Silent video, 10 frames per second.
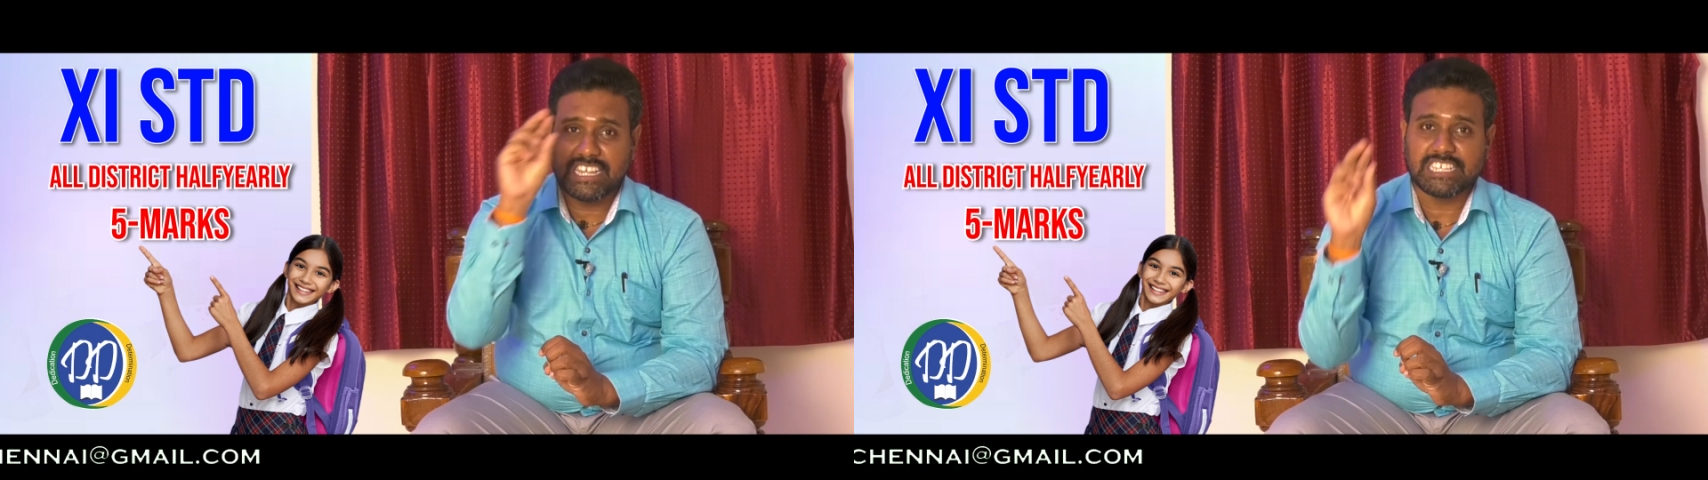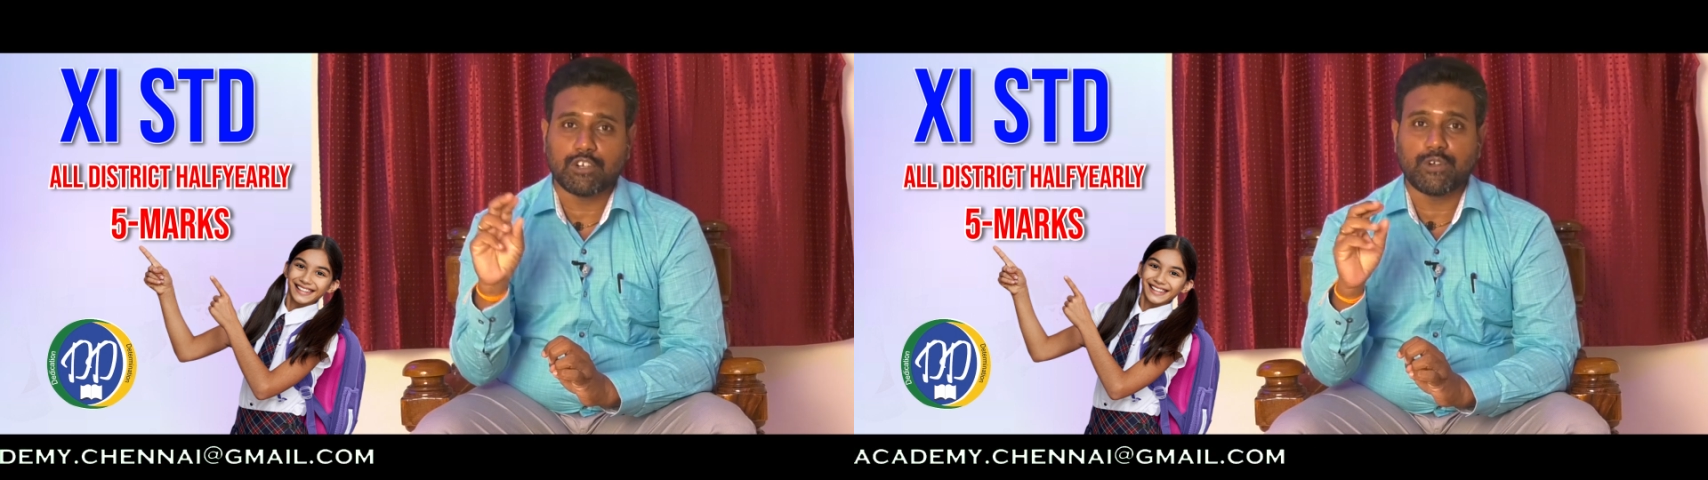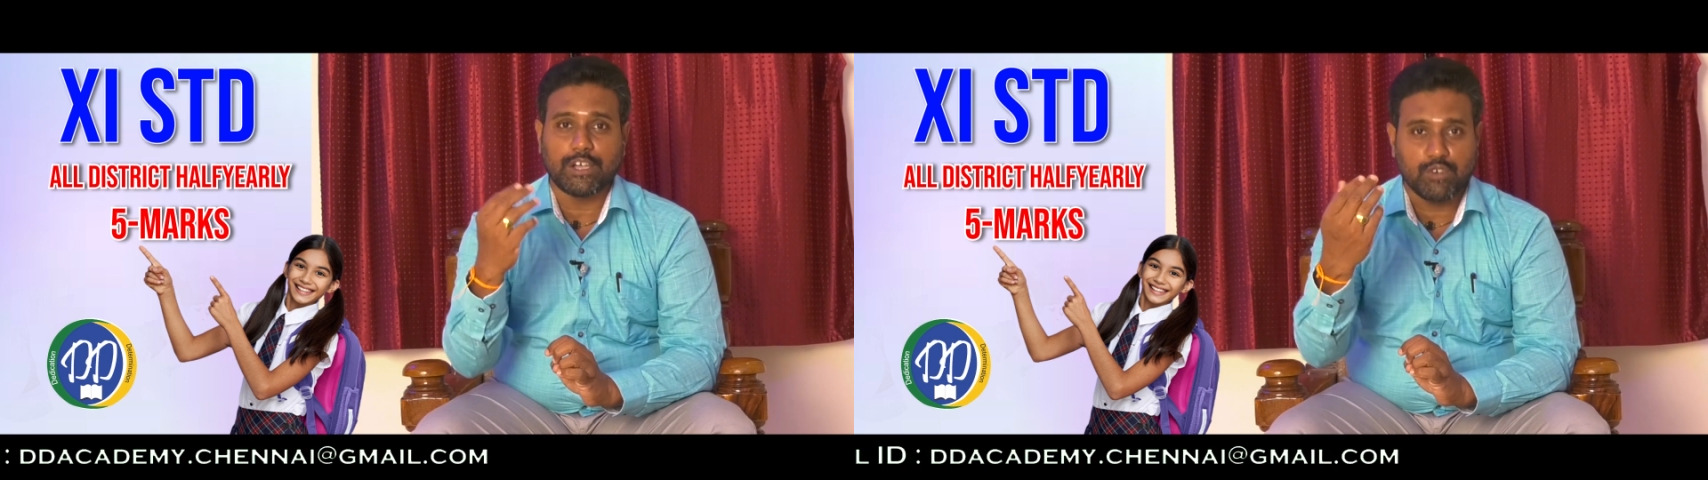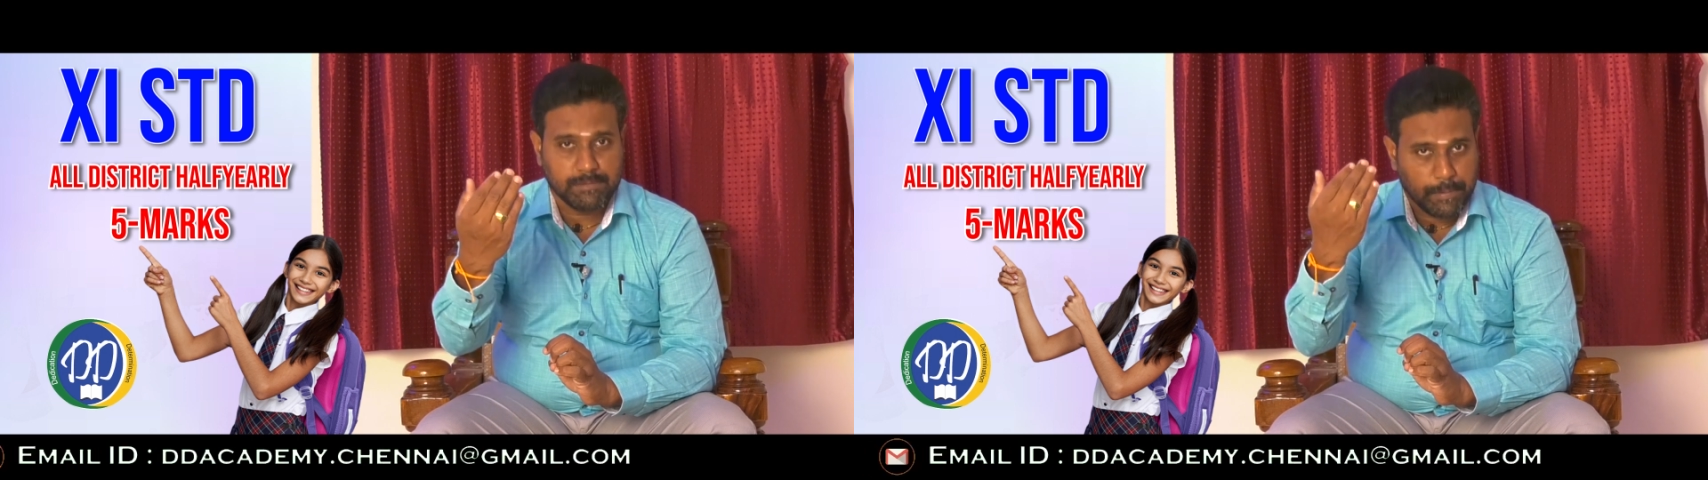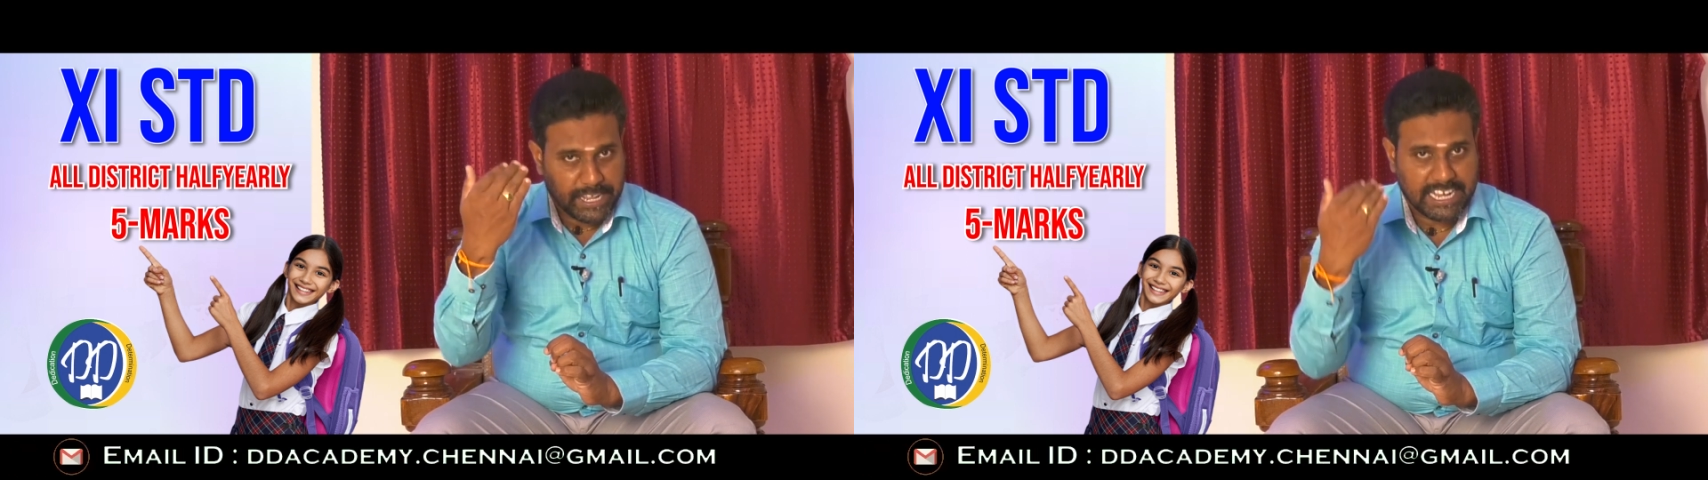டிஸ்ட்ரிக்டுடைய
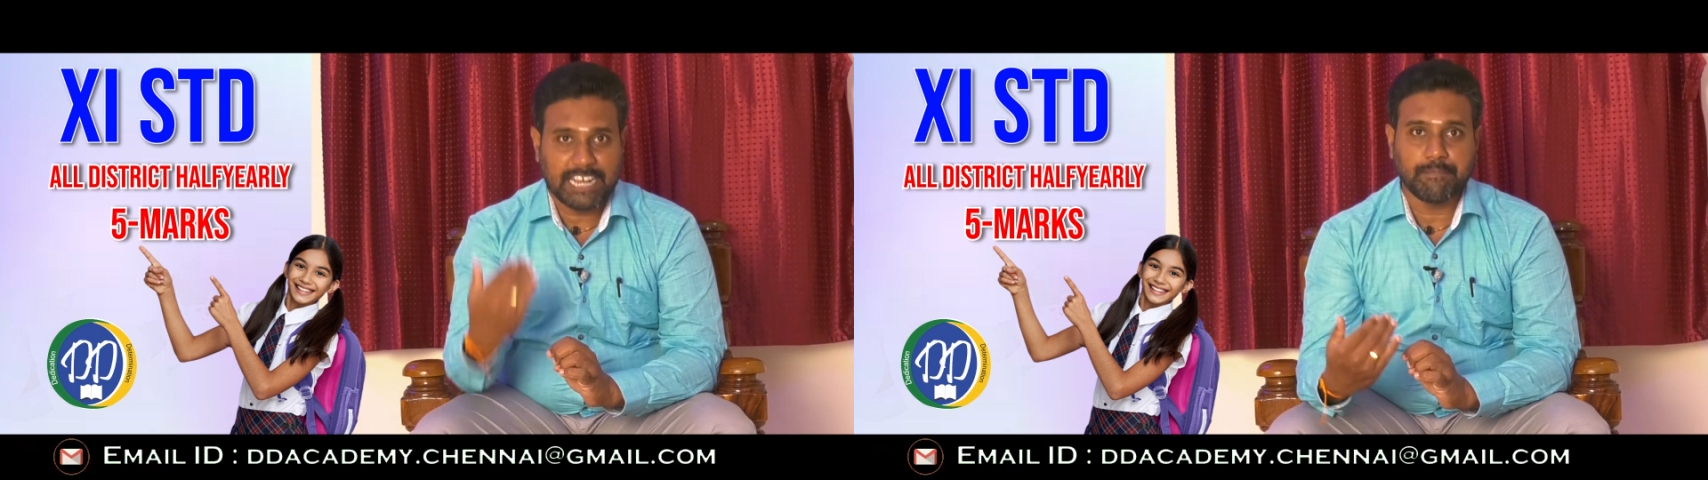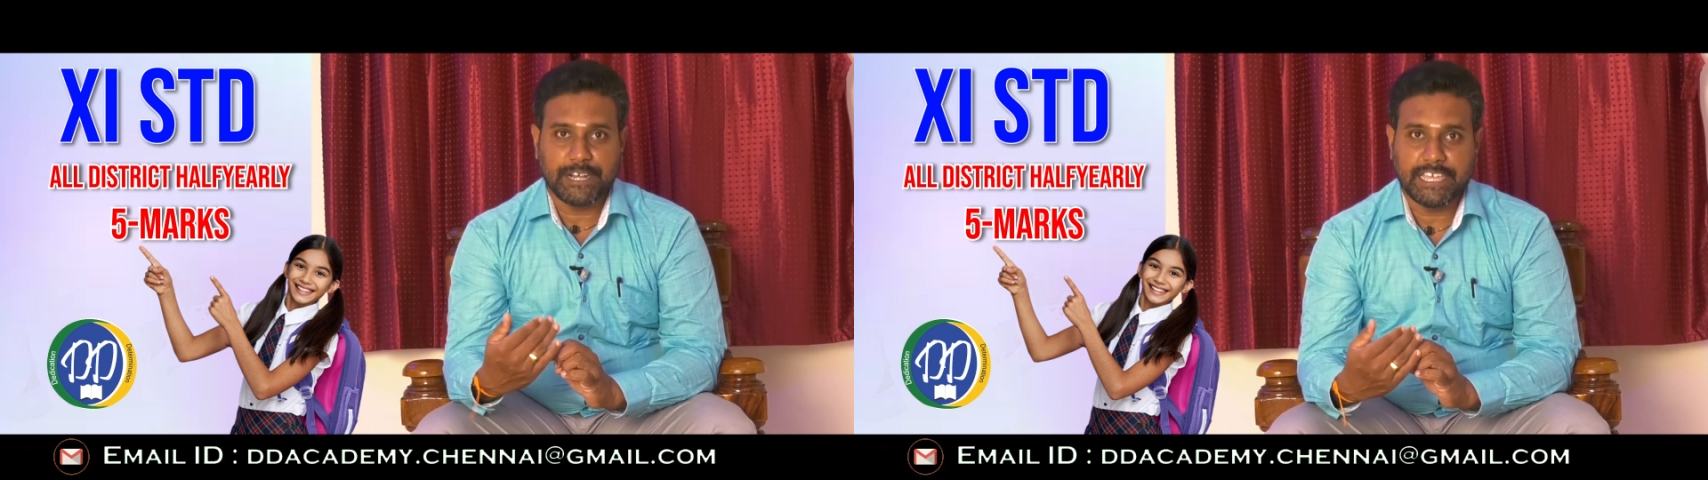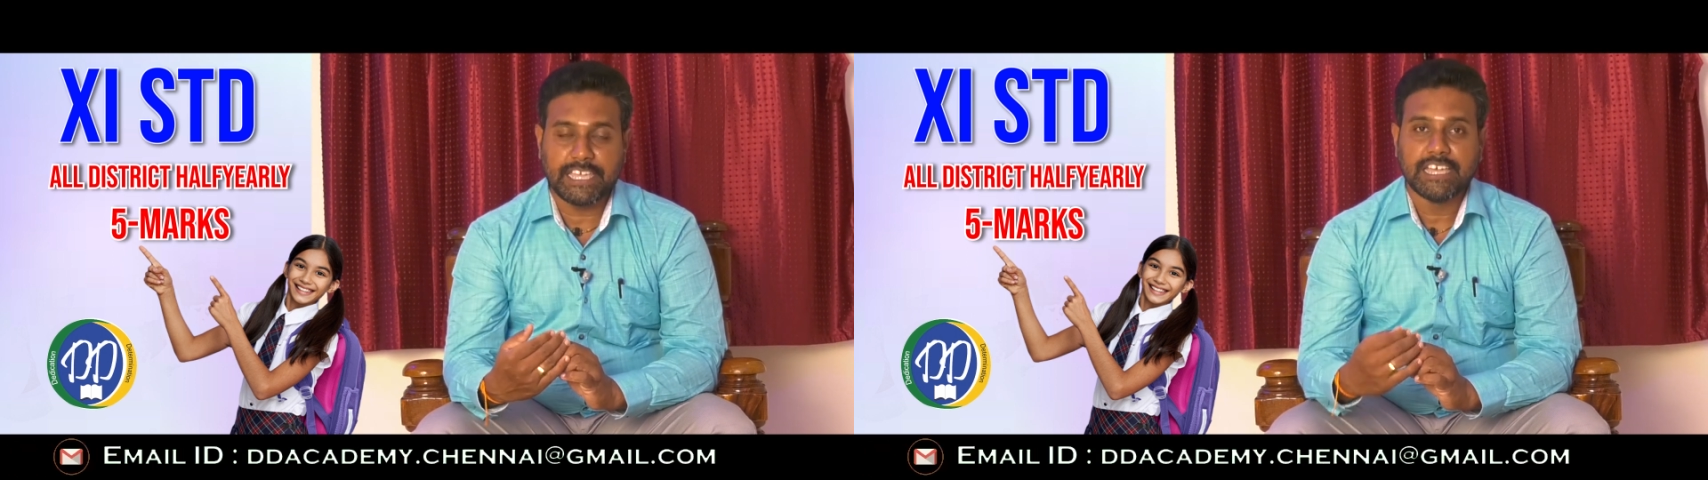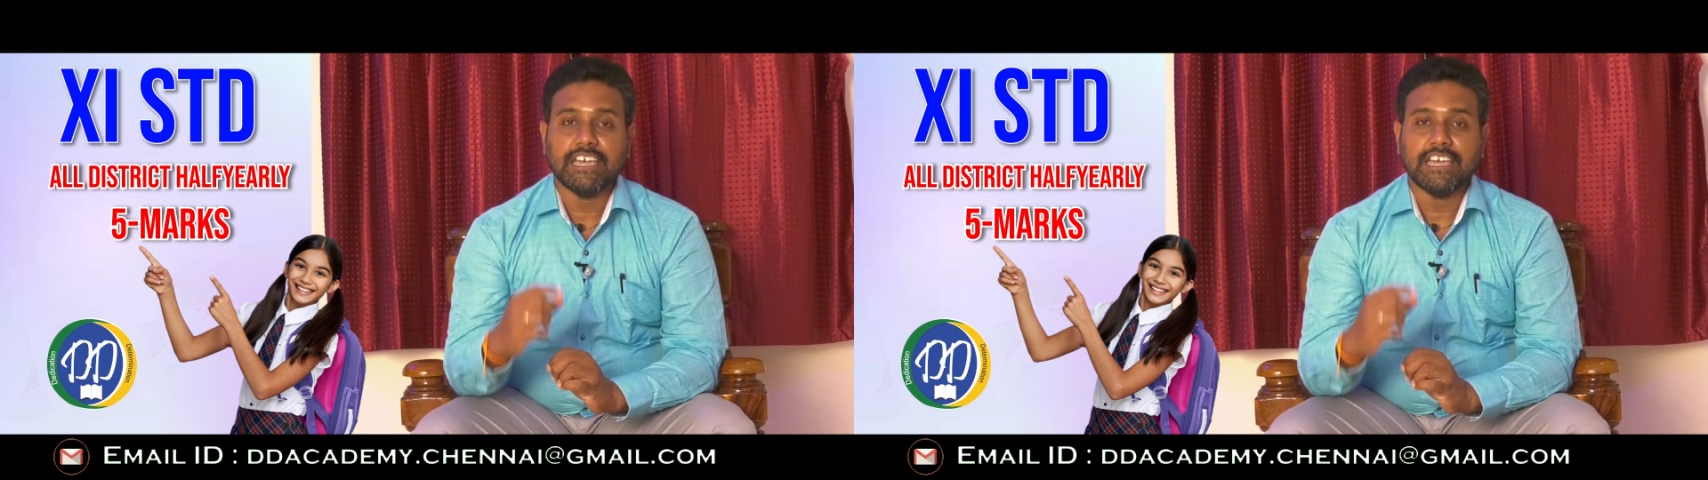கொஸ்டின் பேப்பரையும் கலெக்ட் பண்ணி